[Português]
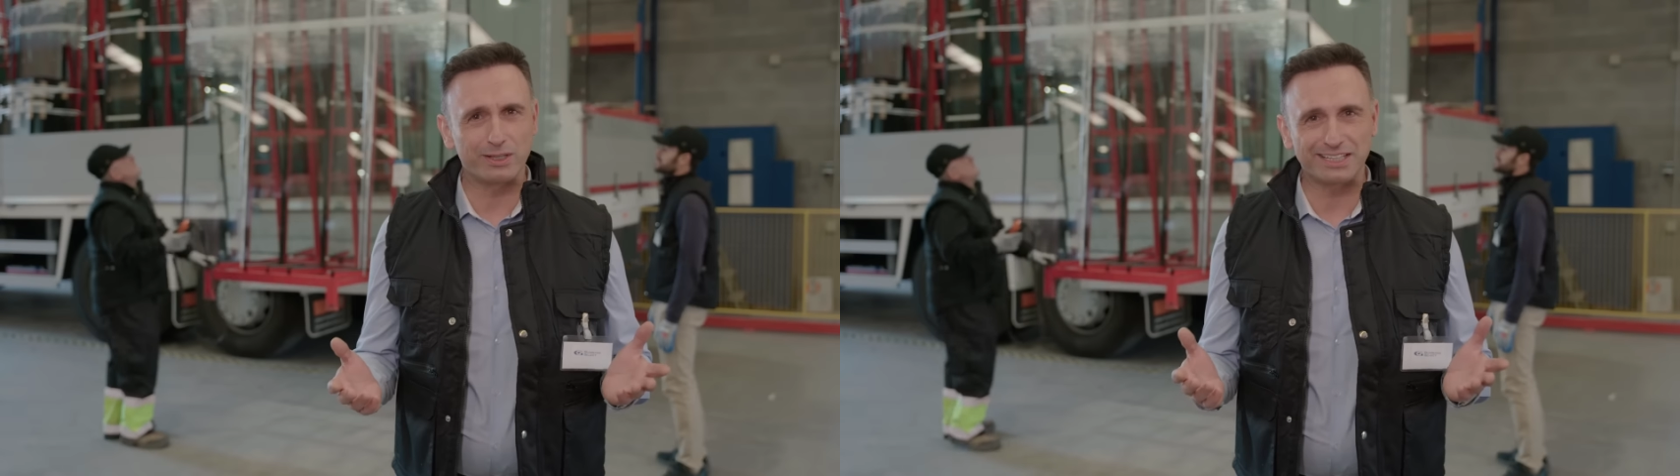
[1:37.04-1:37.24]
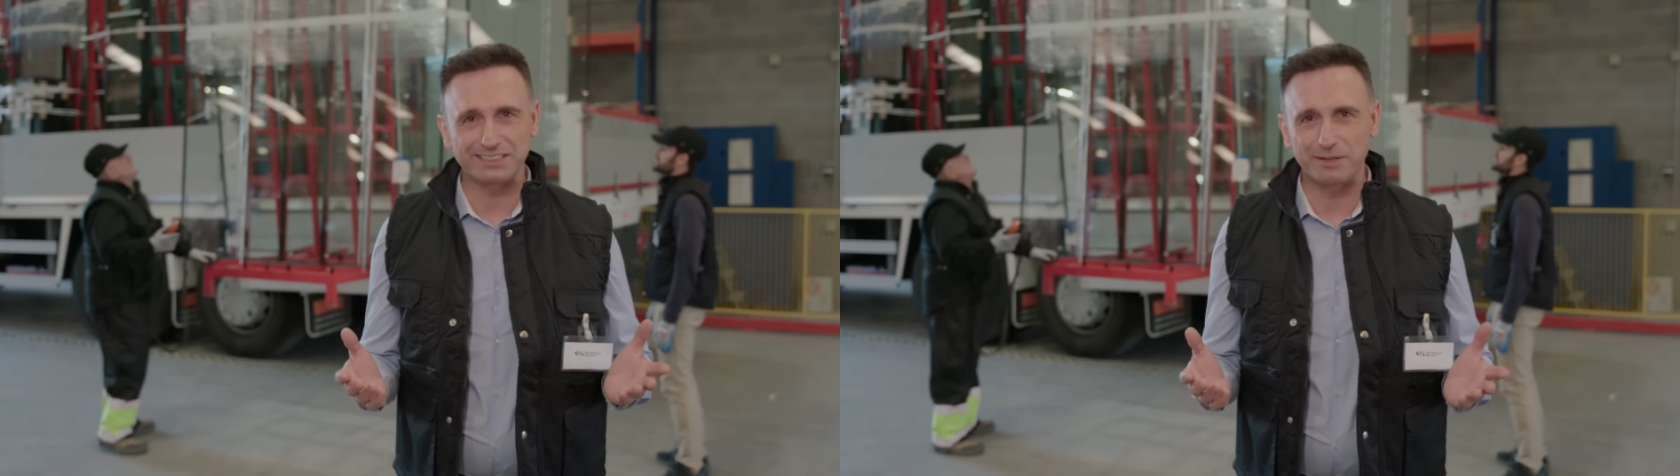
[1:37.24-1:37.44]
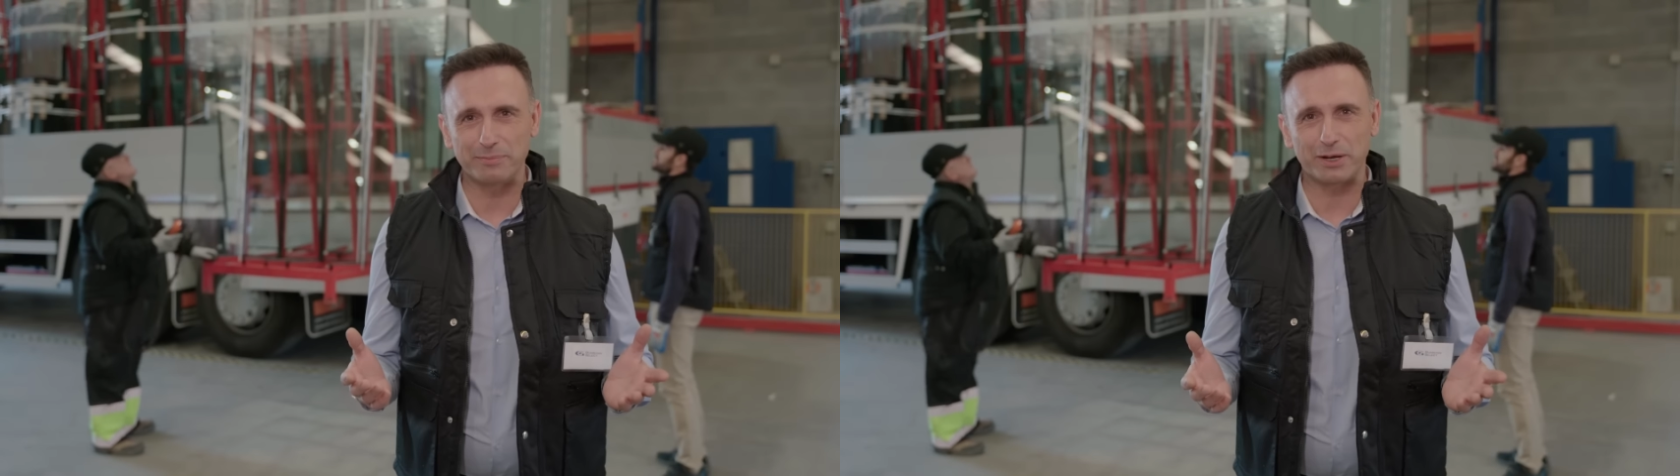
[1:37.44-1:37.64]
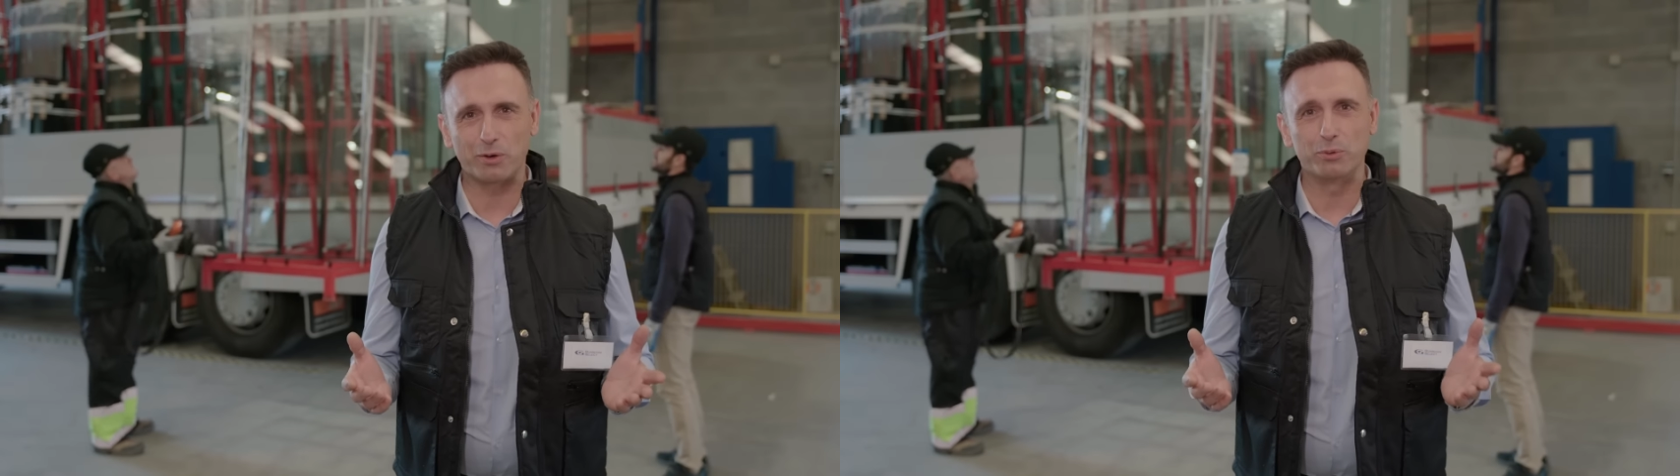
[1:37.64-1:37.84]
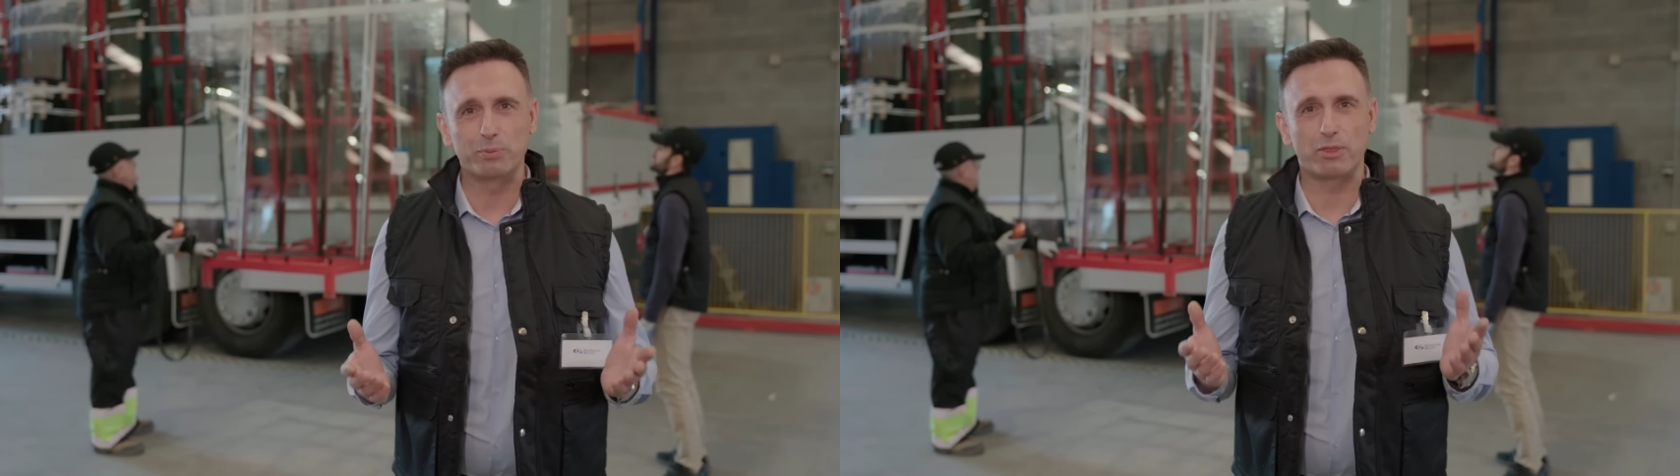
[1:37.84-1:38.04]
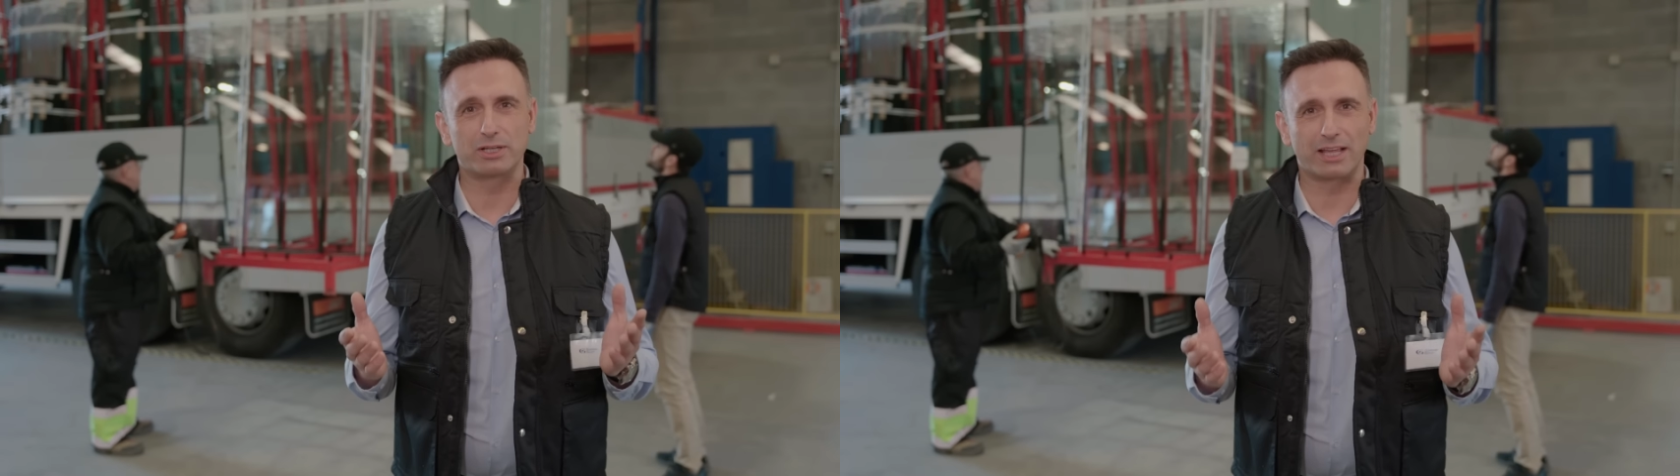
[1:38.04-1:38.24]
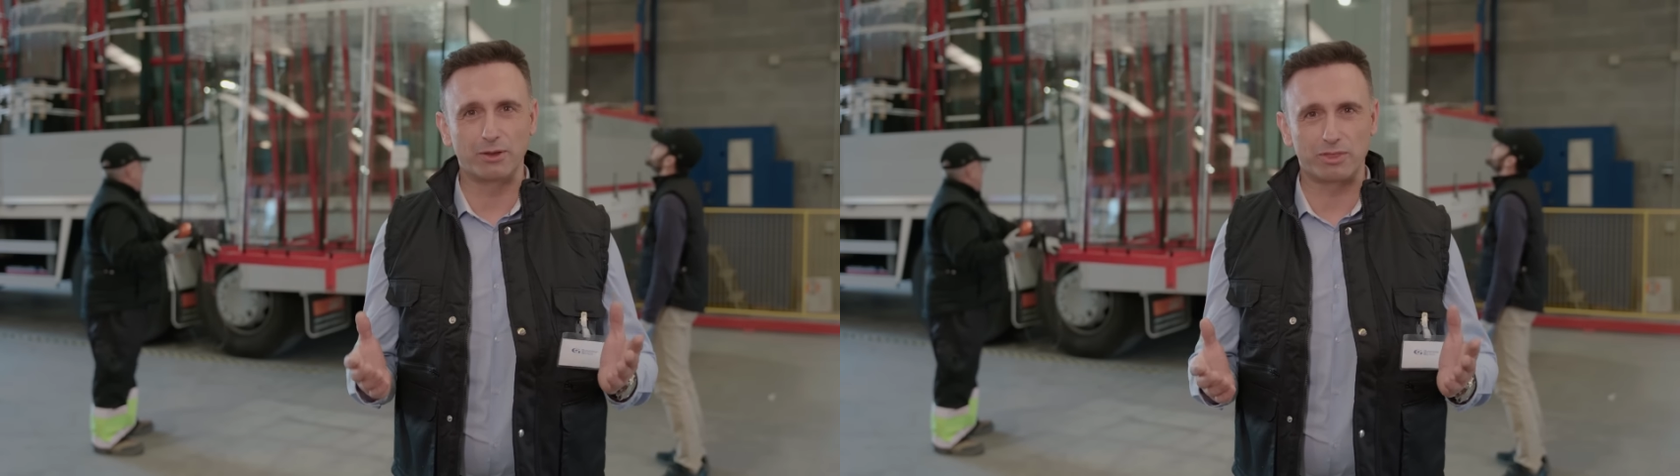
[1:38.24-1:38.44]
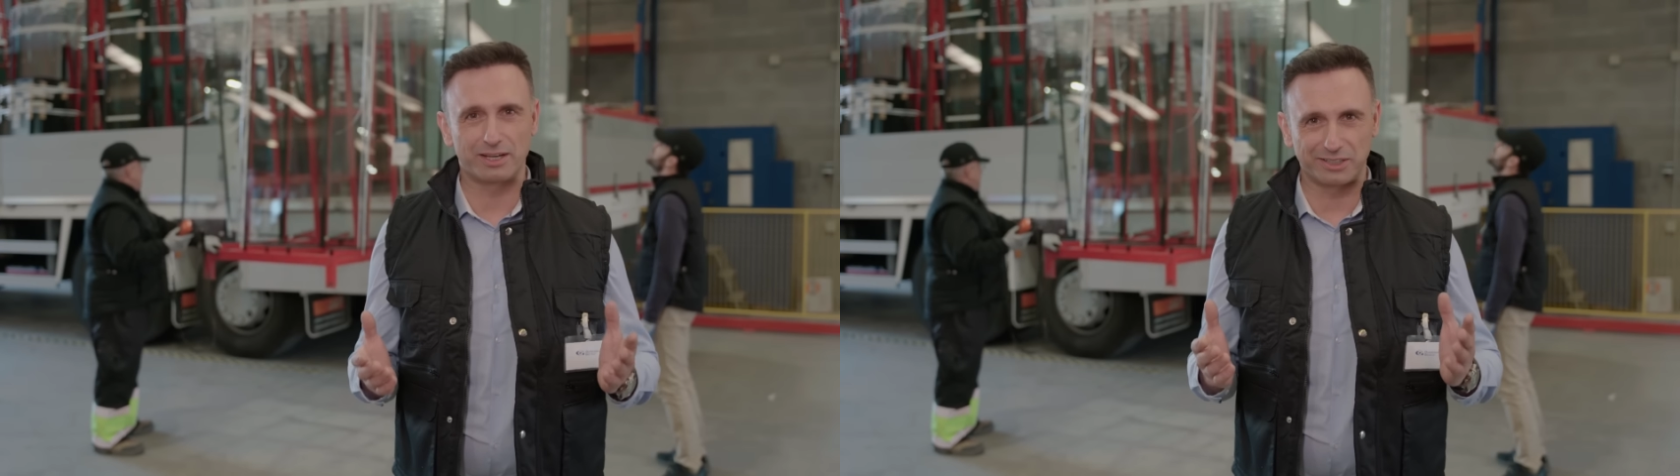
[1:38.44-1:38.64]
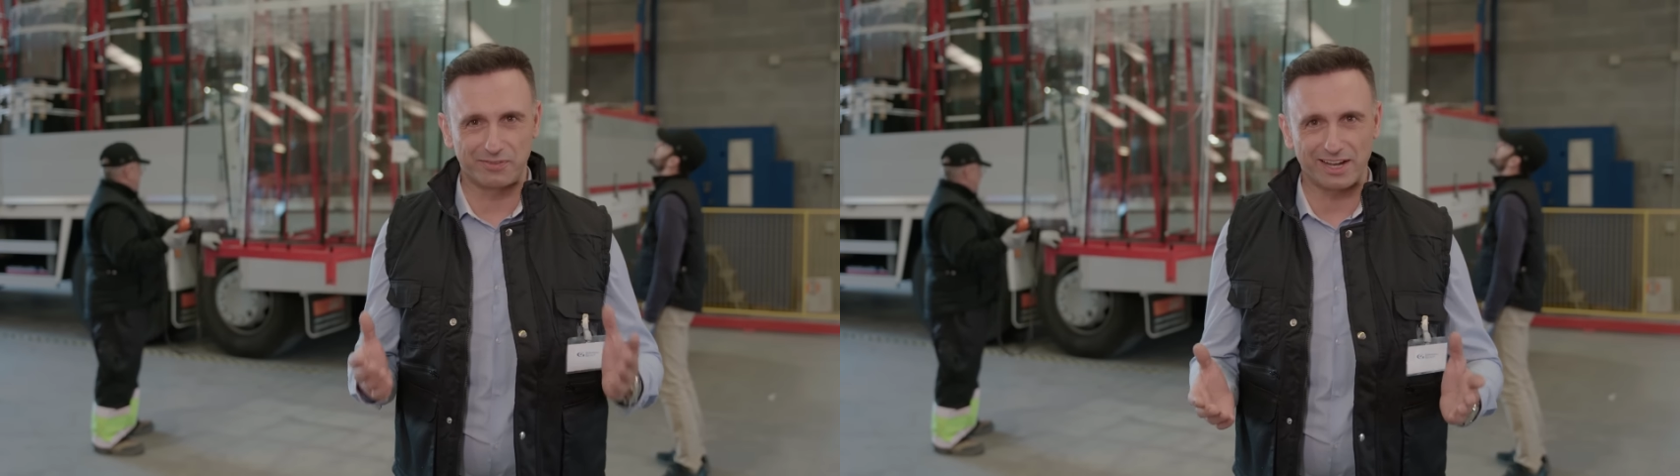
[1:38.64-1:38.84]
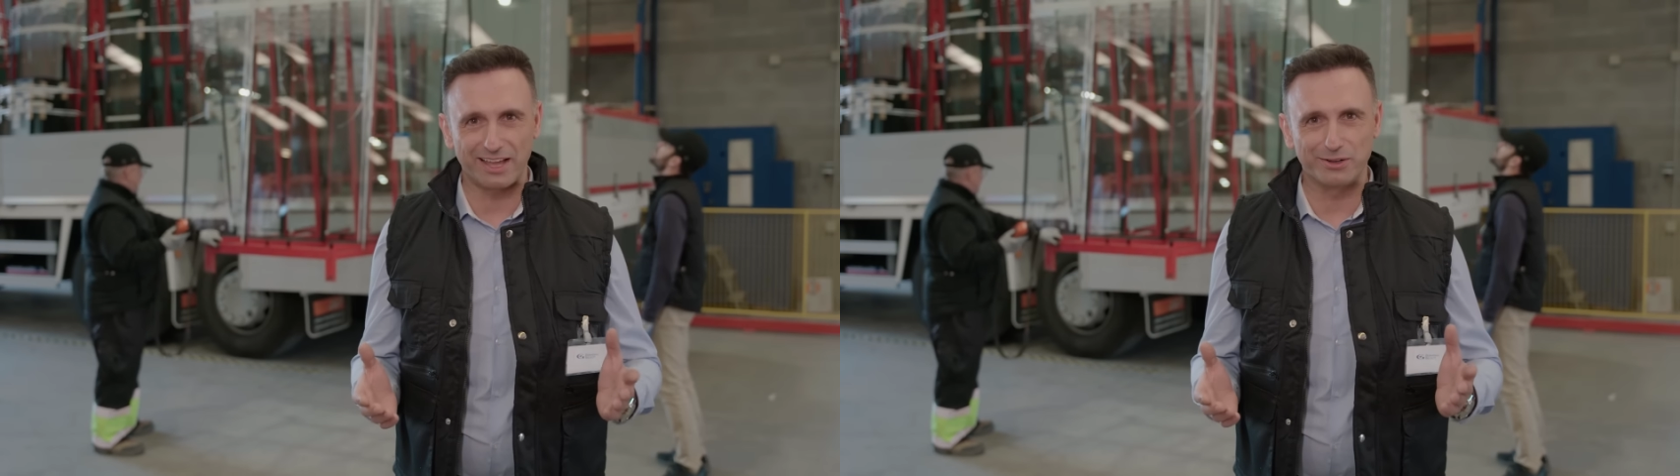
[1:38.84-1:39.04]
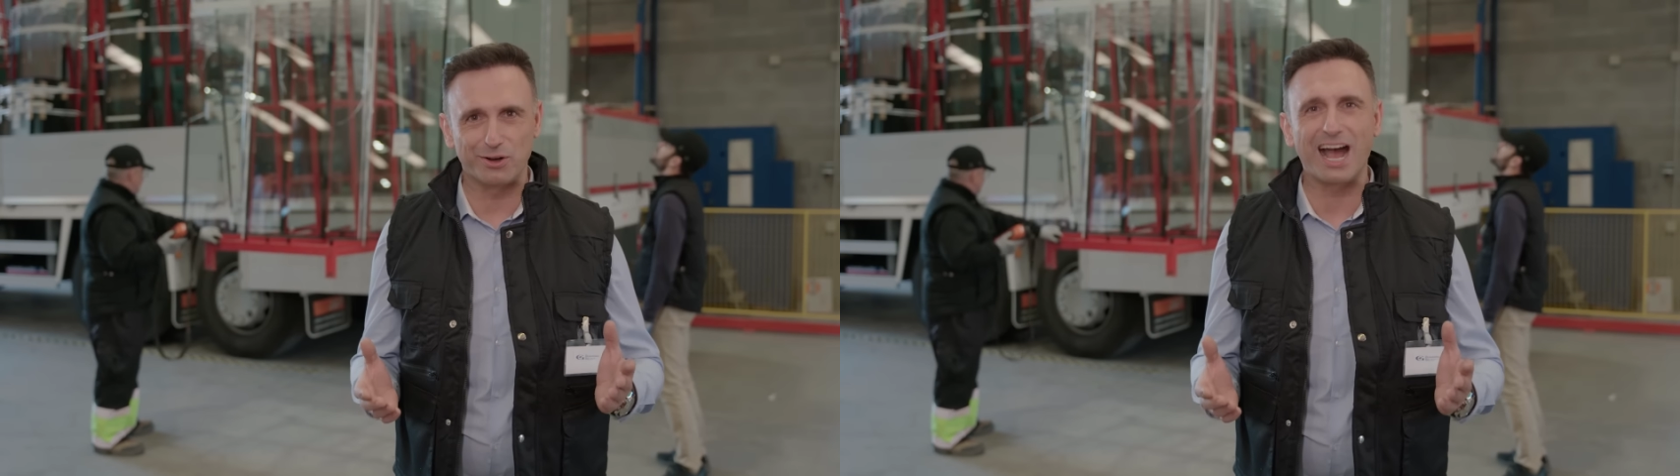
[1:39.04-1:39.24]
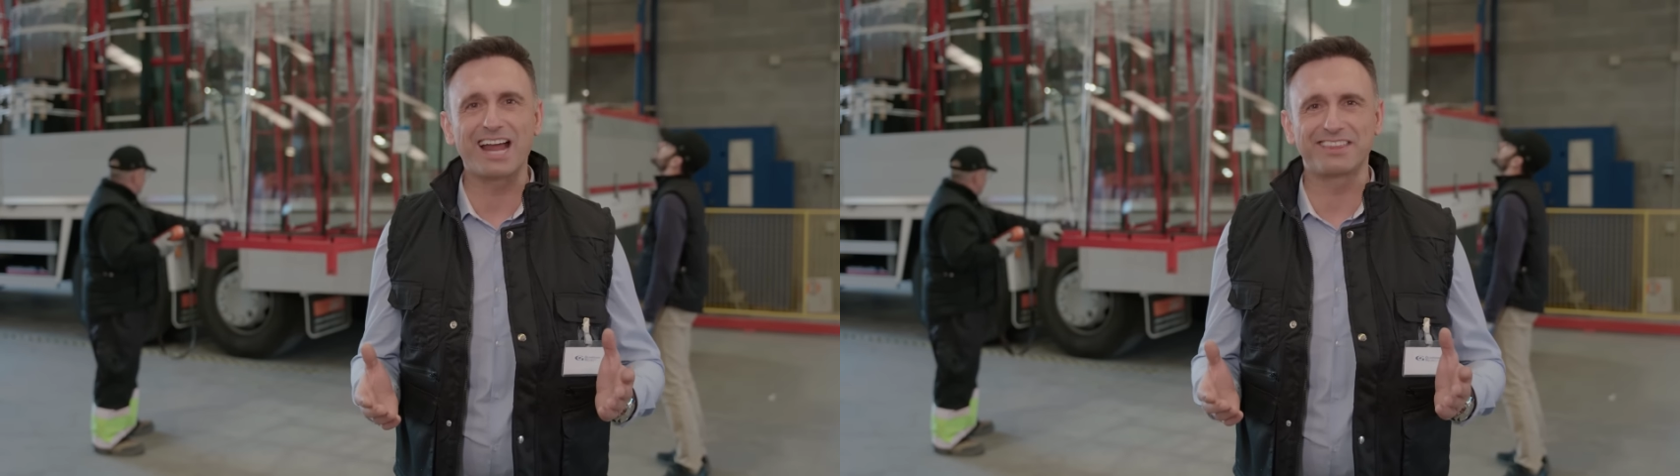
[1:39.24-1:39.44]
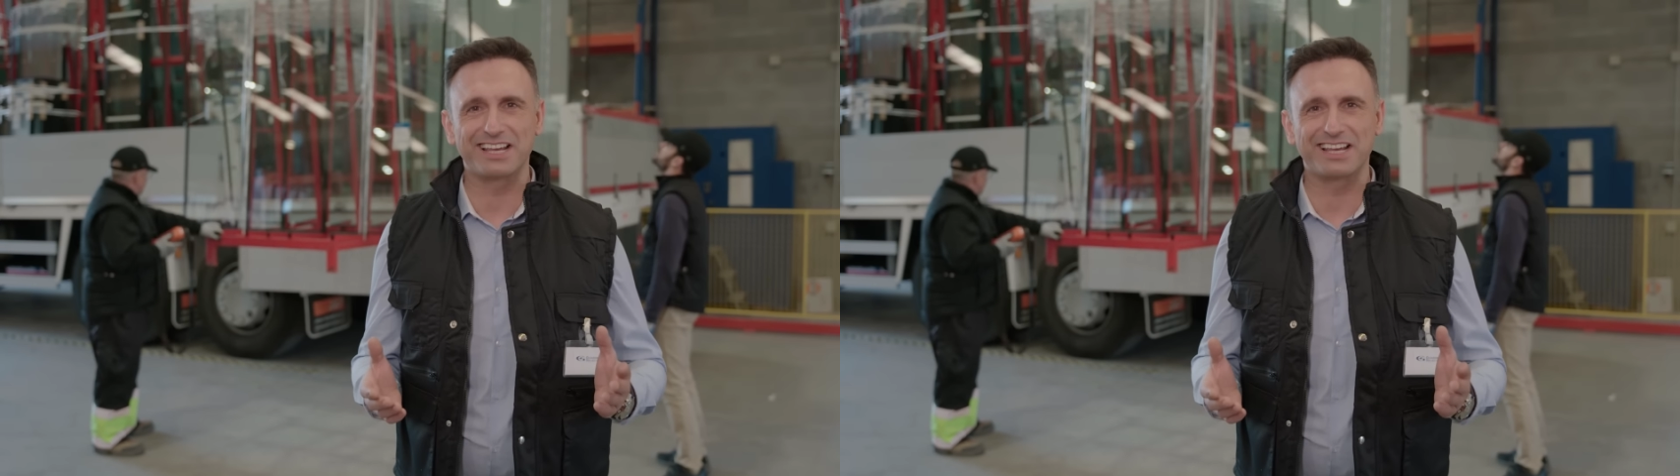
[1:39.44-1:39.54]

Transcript: Conte sempre com o processador certificado Guardian